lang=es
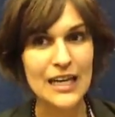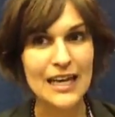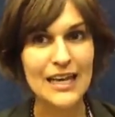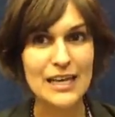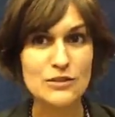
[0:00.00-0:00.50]

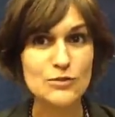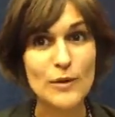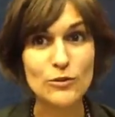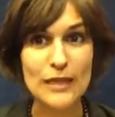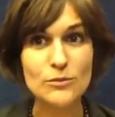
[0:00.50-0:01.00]
Eh, nos
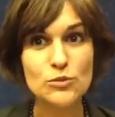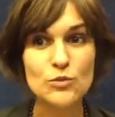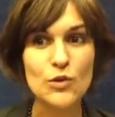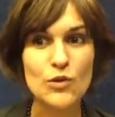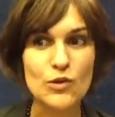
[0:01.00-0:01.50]
preguntábamos
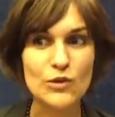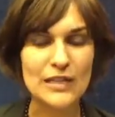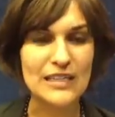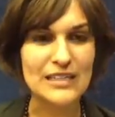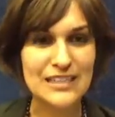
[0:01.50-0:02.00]
un poco
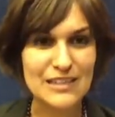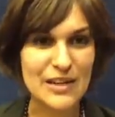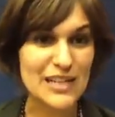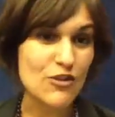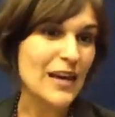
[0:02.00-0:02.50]

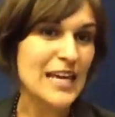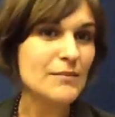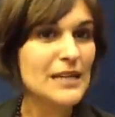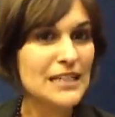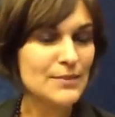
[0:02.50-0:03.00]
qué es lo que
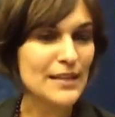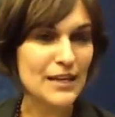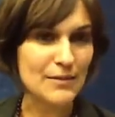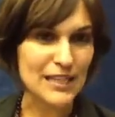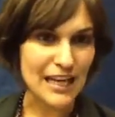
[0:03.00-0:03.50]
llama
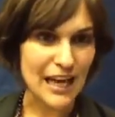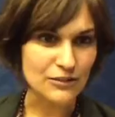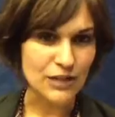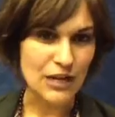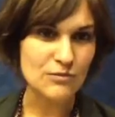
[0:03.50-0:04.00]
especialmente a
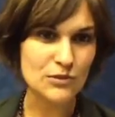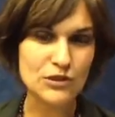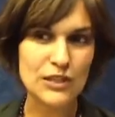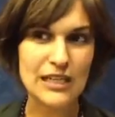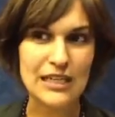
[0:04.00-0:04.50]
los
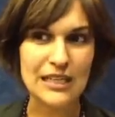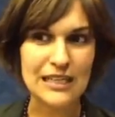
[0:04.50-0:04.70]
alumnos de